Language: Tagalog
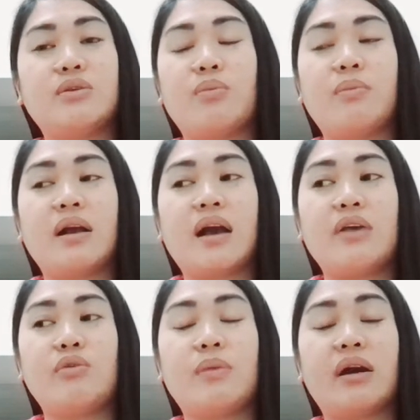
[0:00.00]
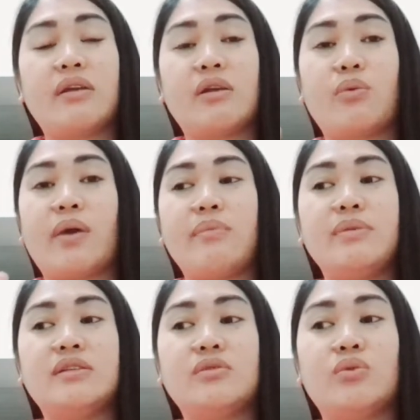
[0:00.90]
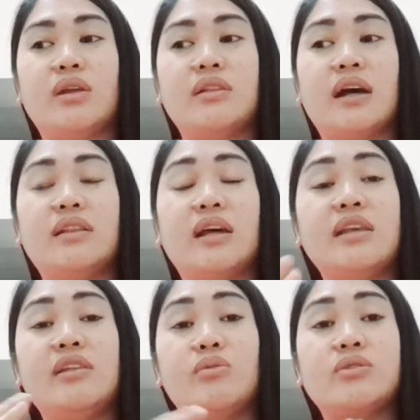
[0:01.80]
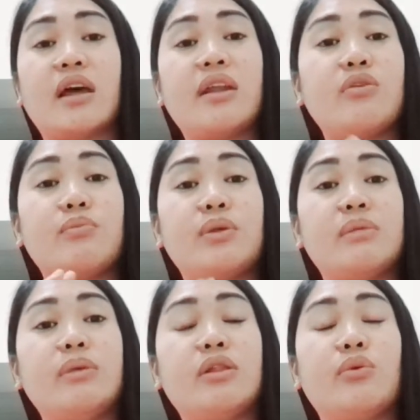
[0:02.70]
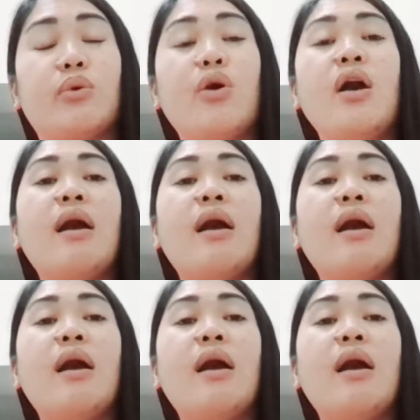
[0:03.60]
Kumbaga, yung mga requirements ko na dadalhin ko. Sana yung bitbit -bit ko